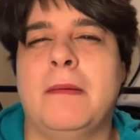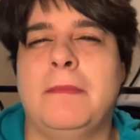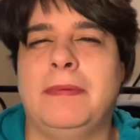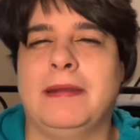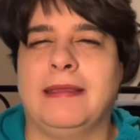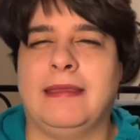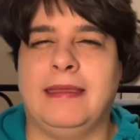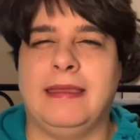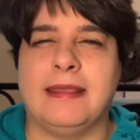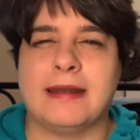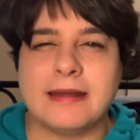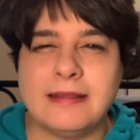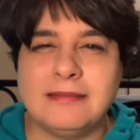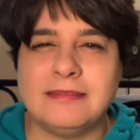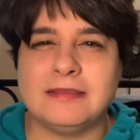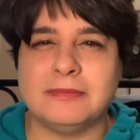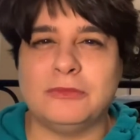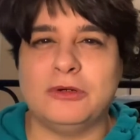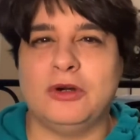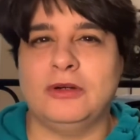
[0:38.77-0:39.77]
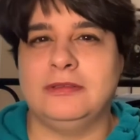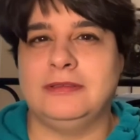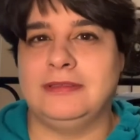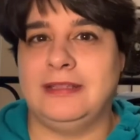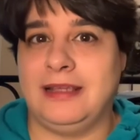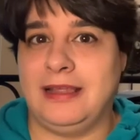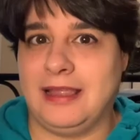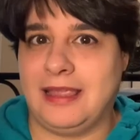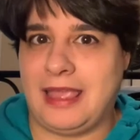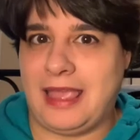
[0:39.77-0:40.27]
perché il ritmo
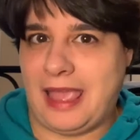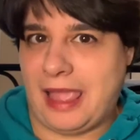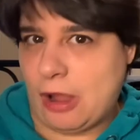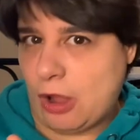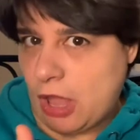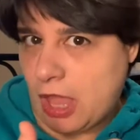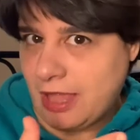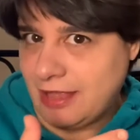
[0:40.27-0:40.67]
de, eh,